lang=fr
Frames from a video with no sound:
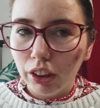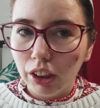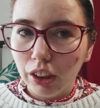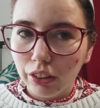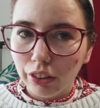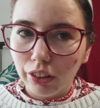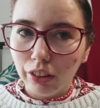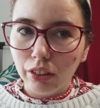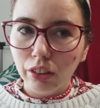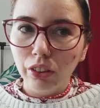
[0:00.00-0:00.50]
J'ai
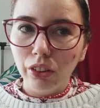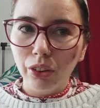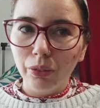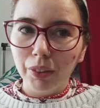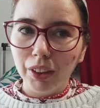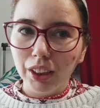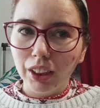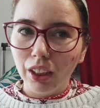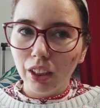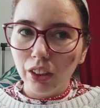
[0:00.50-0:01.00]
un stock de
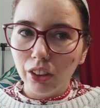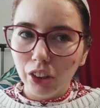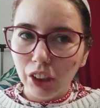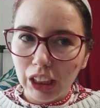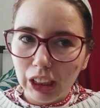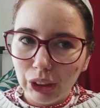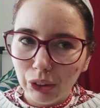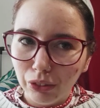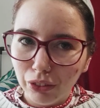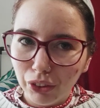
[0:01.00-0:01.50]
mascaras,
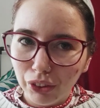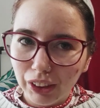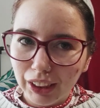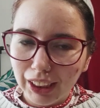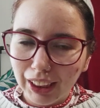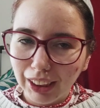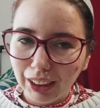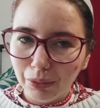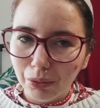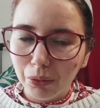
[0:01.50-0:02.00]
je les ouvre qu'au
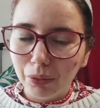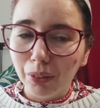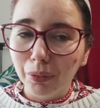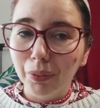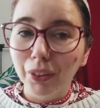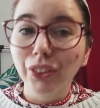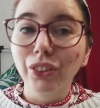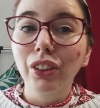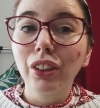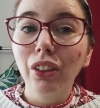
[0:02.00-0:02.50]
dernier moment.
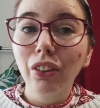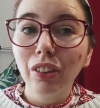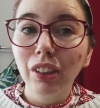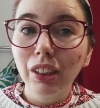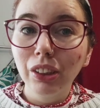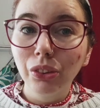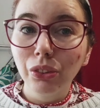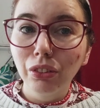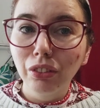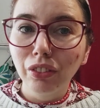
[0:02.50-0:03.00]
Parce que quand on
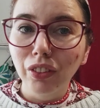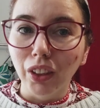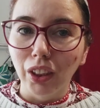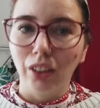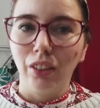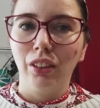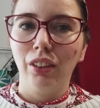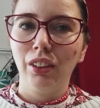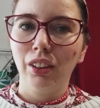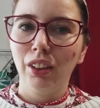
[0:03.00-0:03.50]
les ouvre,